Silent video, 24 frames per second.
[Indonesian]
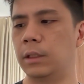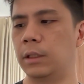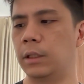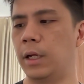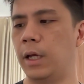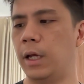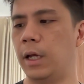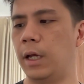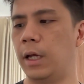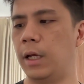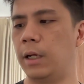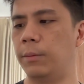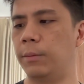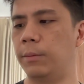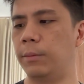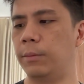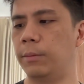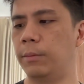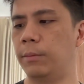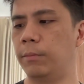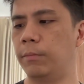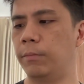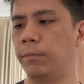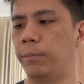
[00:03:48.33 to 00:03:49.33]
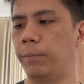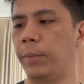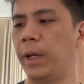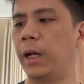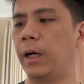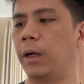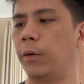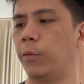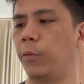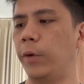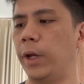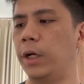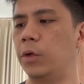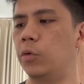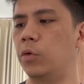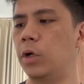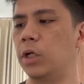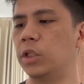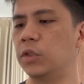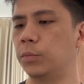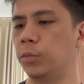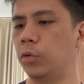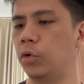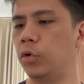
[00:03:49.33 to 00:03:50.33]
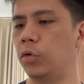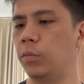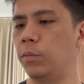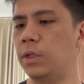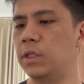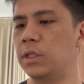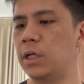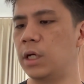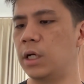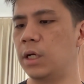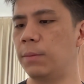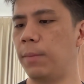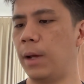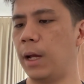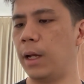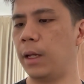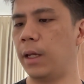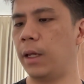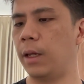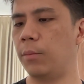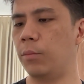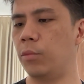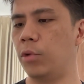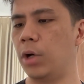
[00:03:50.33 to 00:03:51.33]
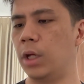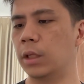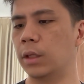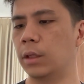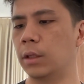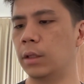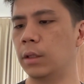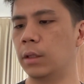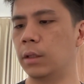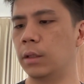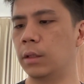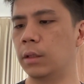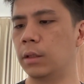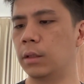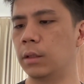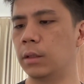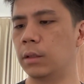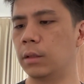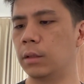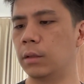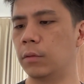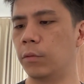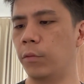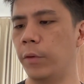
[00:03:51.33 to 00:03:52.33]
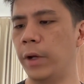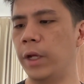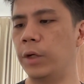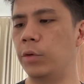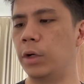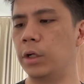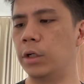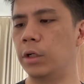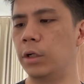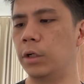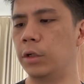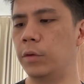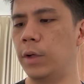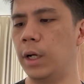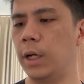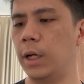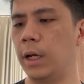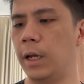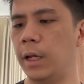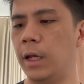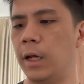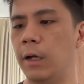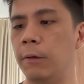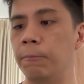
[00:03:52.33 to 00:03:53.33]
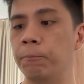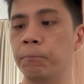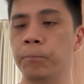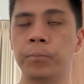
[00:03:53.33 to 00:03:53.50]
dan Per W210 bisa dipakai buat W202 nggak ya?